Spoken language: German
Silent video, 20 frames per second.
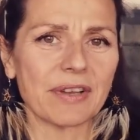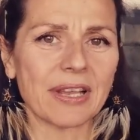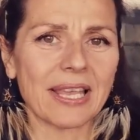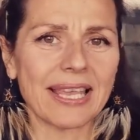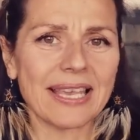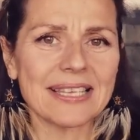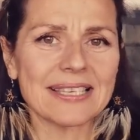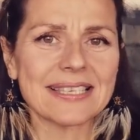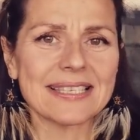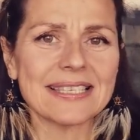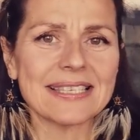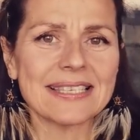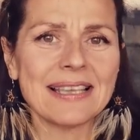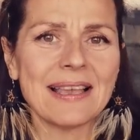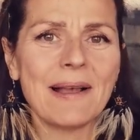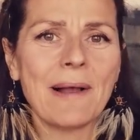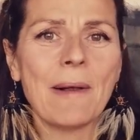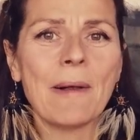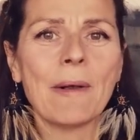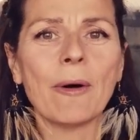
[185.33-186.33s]

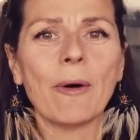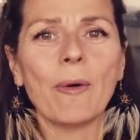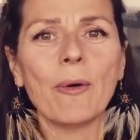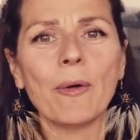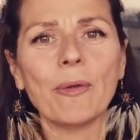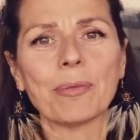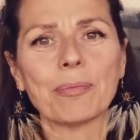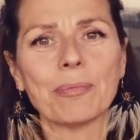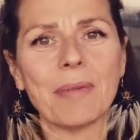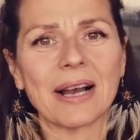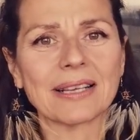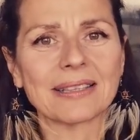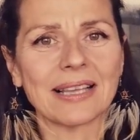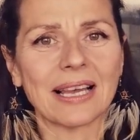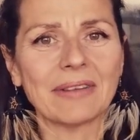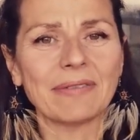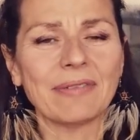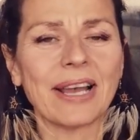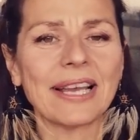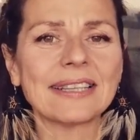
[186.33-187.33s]
vergessen und mach
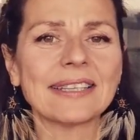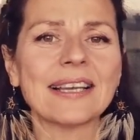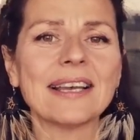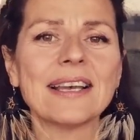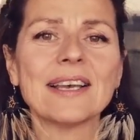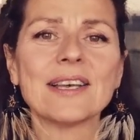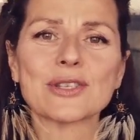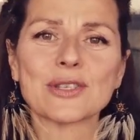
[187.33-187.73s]
dann weiter,